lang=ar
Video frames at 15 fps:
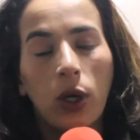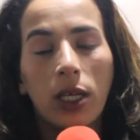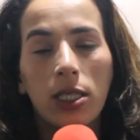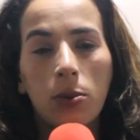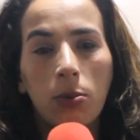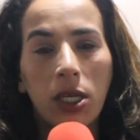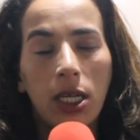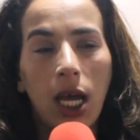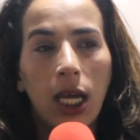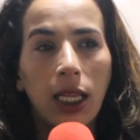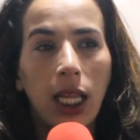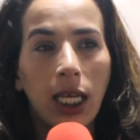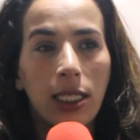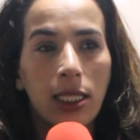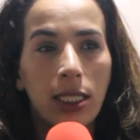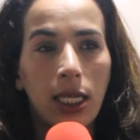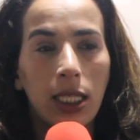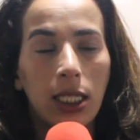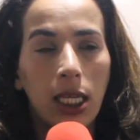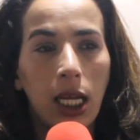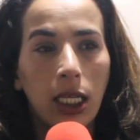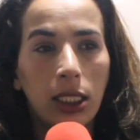كنتمنى هاد القصه
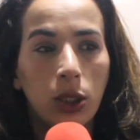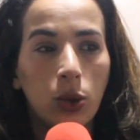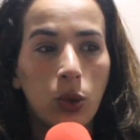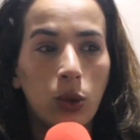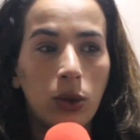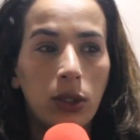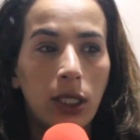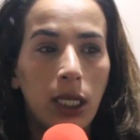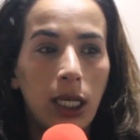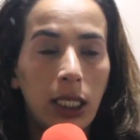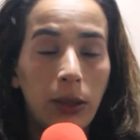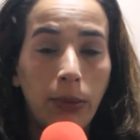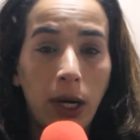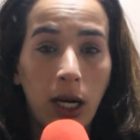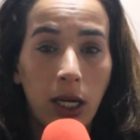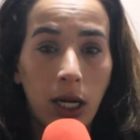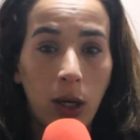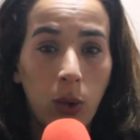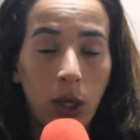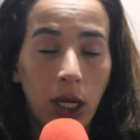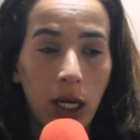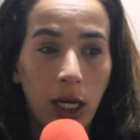ديالي تكون عباره
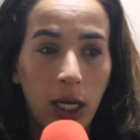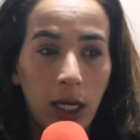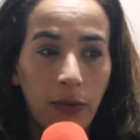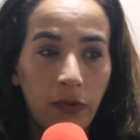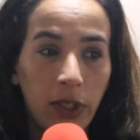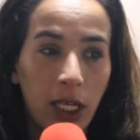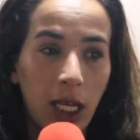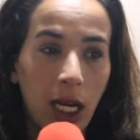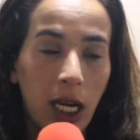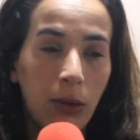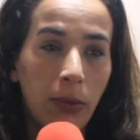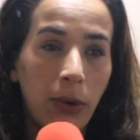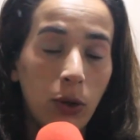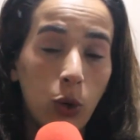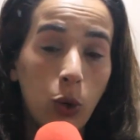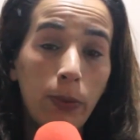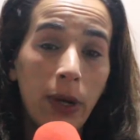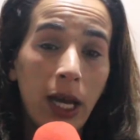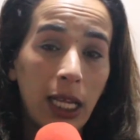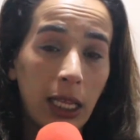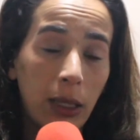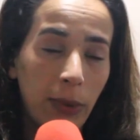وفكره
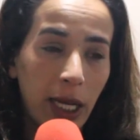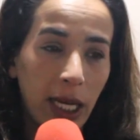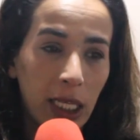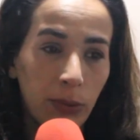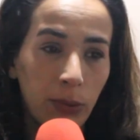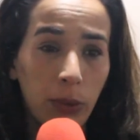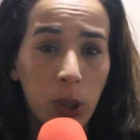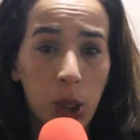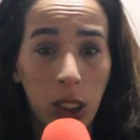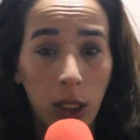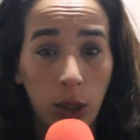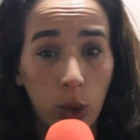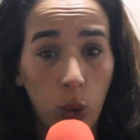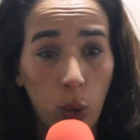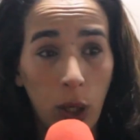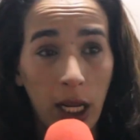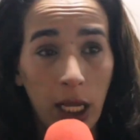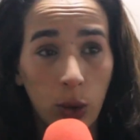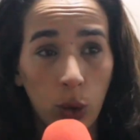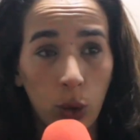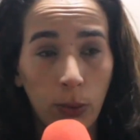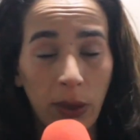للامهات المغاربه باش يردوا
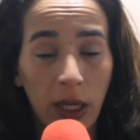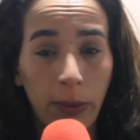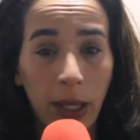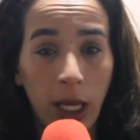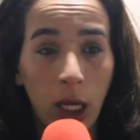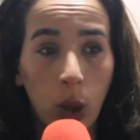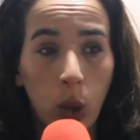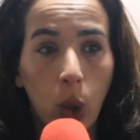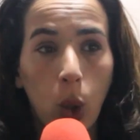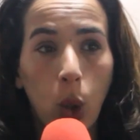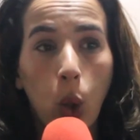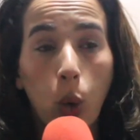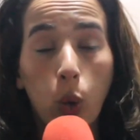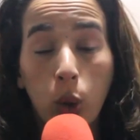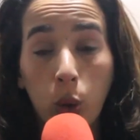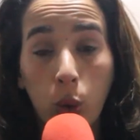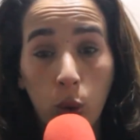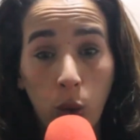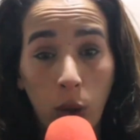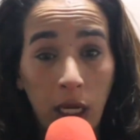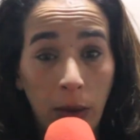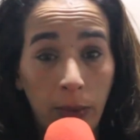ولادهم البال
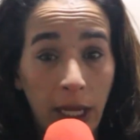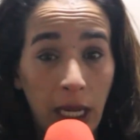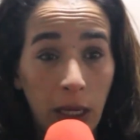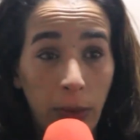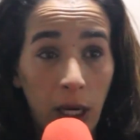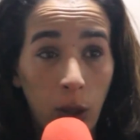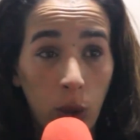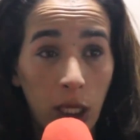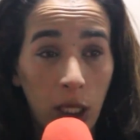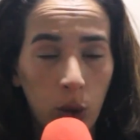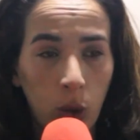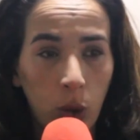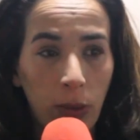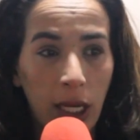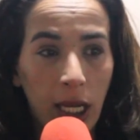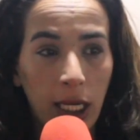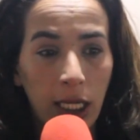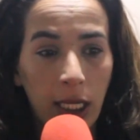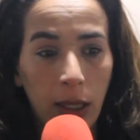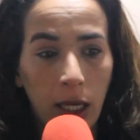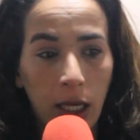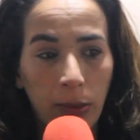ويكونوا على بال مع ولادهم
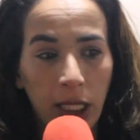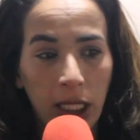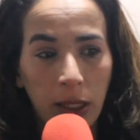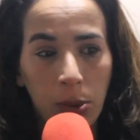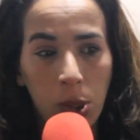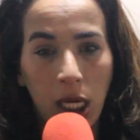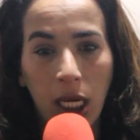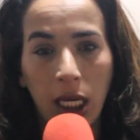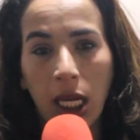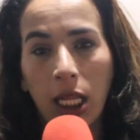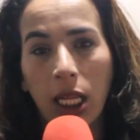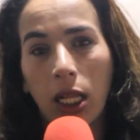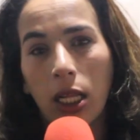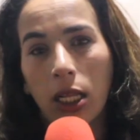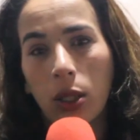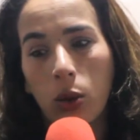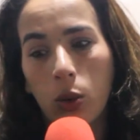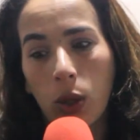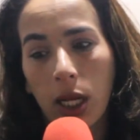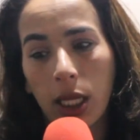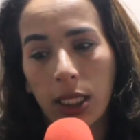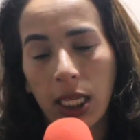لان ما كذبش عليك هاد
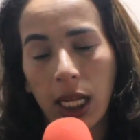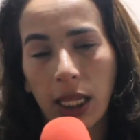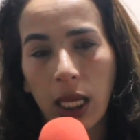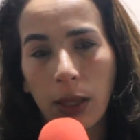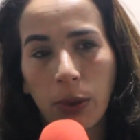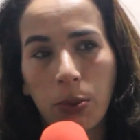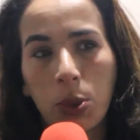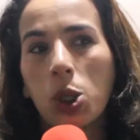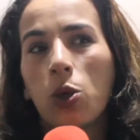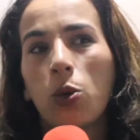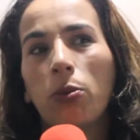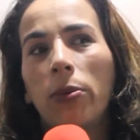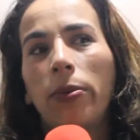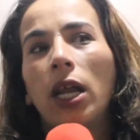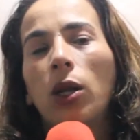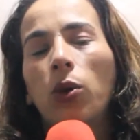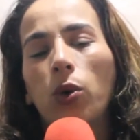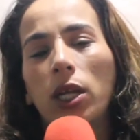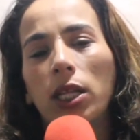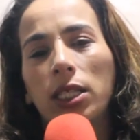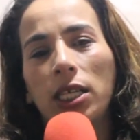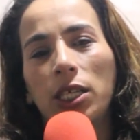الاولاد ديال دابا ماشي هما بحال
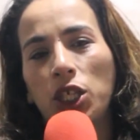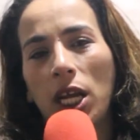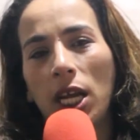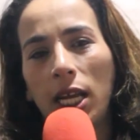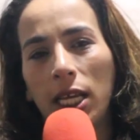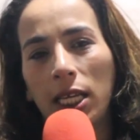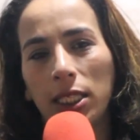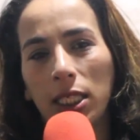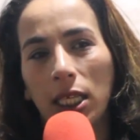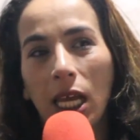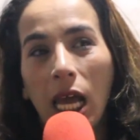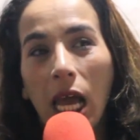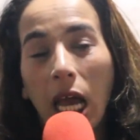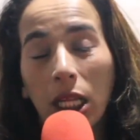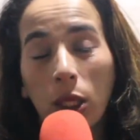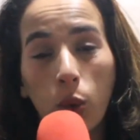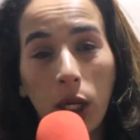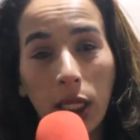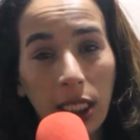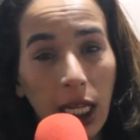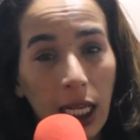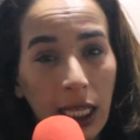الاولاد ديال شحال هادي هاد
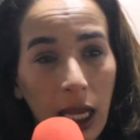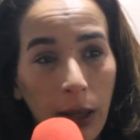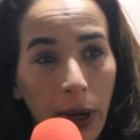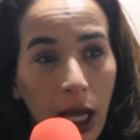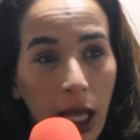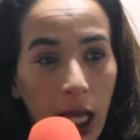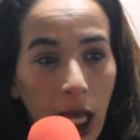الاولاد ديال دابا